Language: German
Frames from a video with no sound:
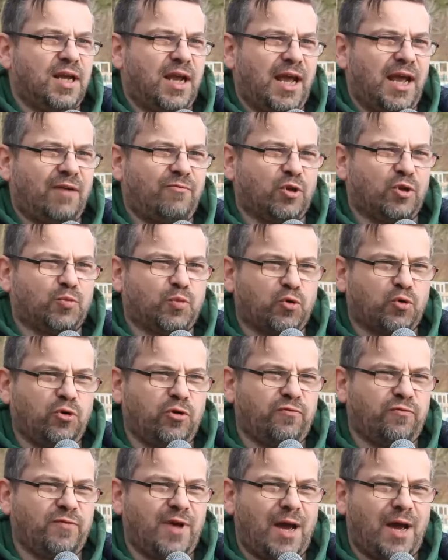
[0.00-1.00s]
Er wird
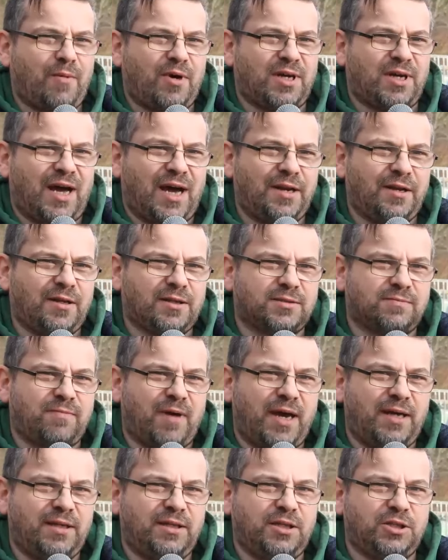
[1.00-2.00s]
prüfen, aber
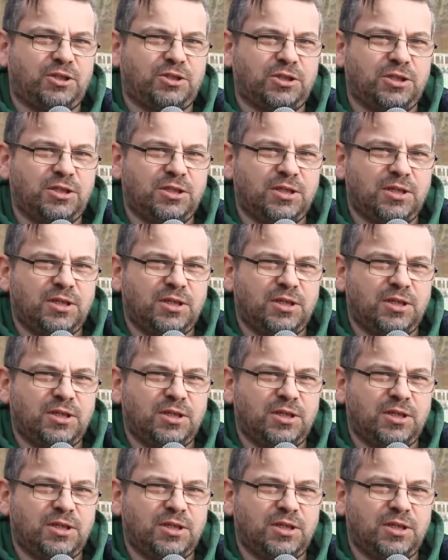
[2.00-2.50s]
andersweitig